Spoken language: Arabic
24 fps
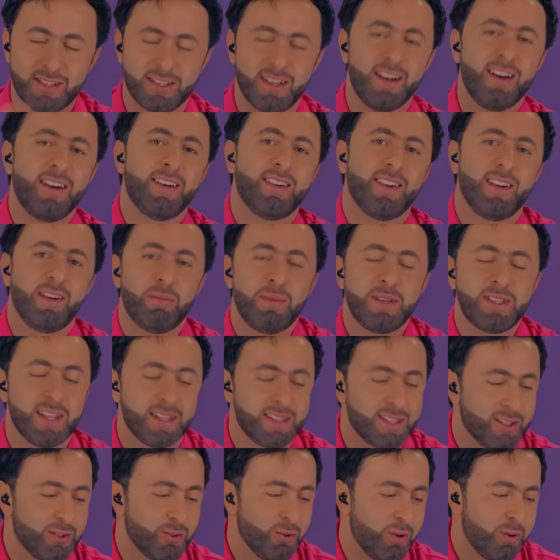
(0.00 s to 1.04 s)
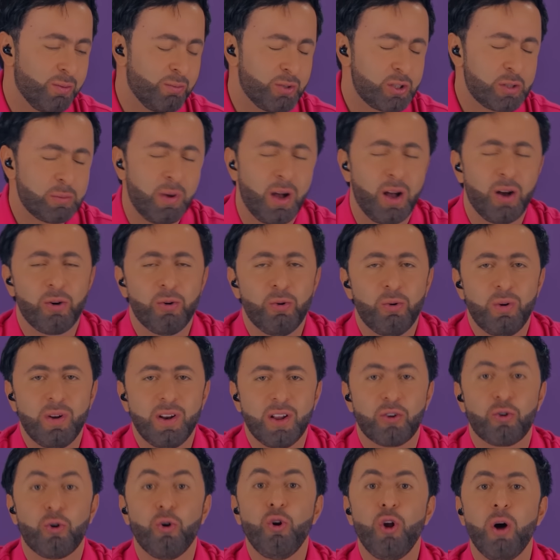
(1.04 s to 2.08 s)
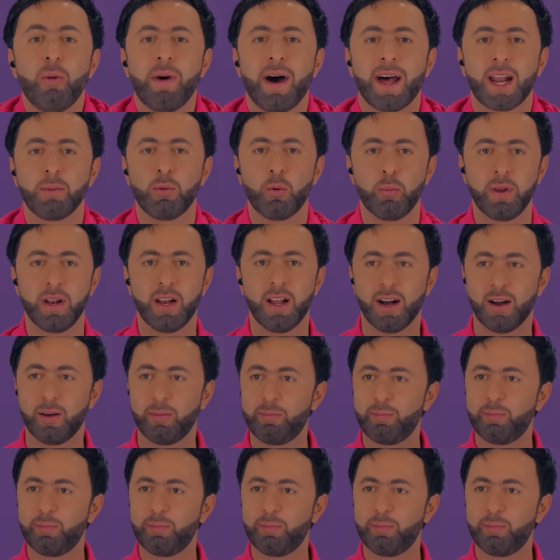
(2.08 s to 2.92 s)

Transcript: الصغار البسس هدول مش معقولة كلهم هربوا منها